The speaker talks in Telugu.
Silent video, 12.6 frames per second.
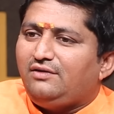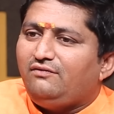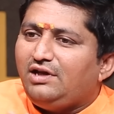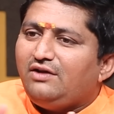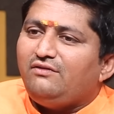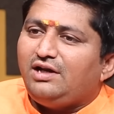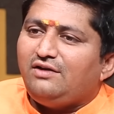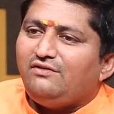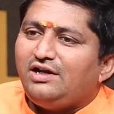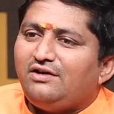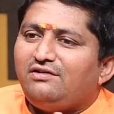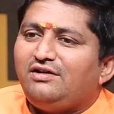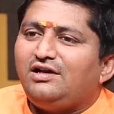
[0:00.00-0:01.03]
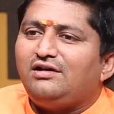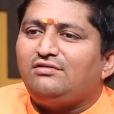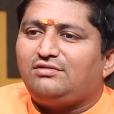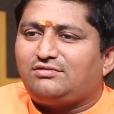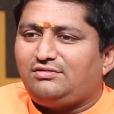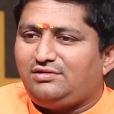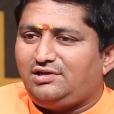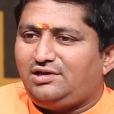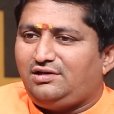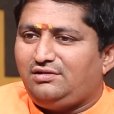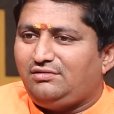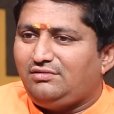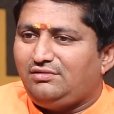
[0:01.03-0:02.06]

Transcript: వీళ్ళ వీళ్ళ వీళ్ళ వాళ్ళ కొట్టుకుంటున్నాడు